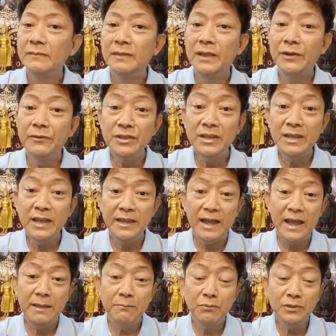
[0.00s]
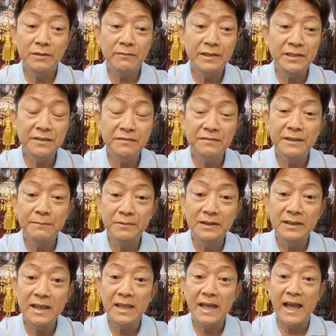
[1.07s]
แล้วที่ไอ้ไอ้พุทธศตวรรษที่สิบหรือ
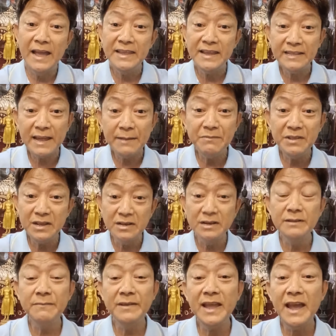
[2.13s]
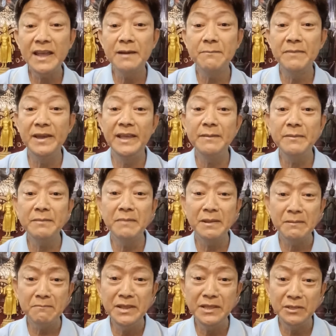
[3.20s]
นะอารยธรรมที่คืนไม่ให้เขมรมันมั
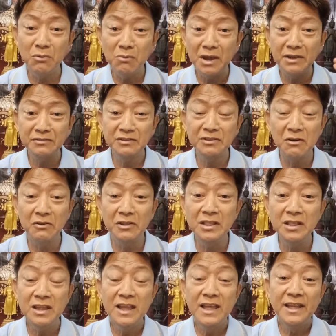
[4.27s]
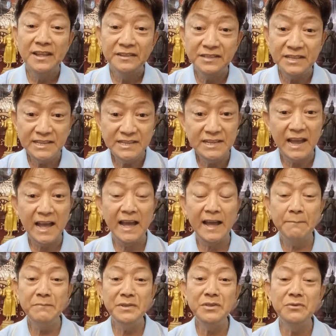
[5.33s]
นมีตัวอักษรสยา
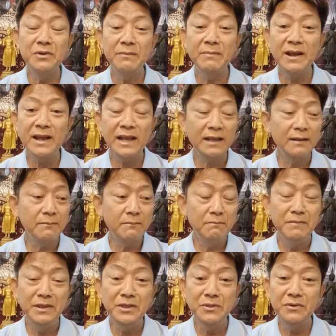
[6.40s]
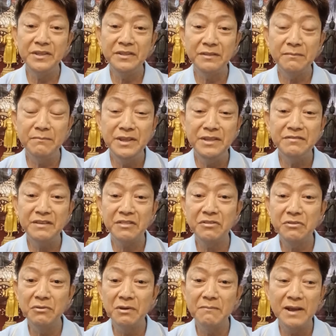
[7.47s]
มมีหน่วยบางมีหน่วยมีสัด
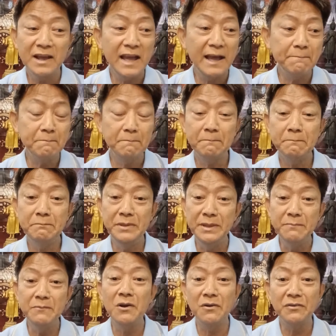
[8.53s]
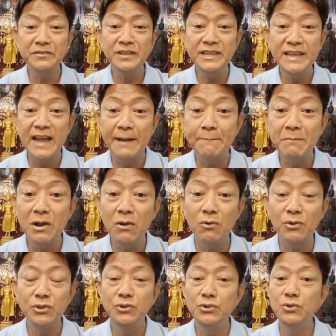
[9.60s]
ส่วนบังคับพิมพ์ของสยามปราก
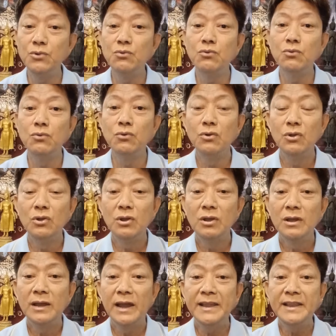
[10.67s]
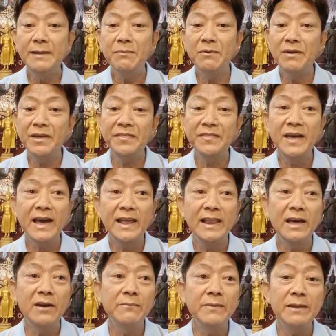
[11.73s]
ฏอยู่ไอ้นักประวัติศาสตร์
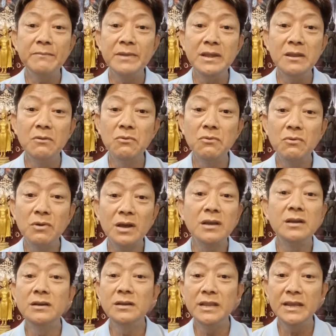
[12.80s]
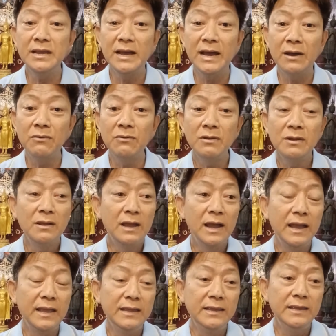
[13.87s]
เราแม่งไม่รู้ก็คืนให้เขา
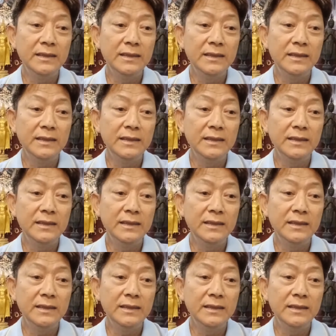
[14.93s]
ไอ้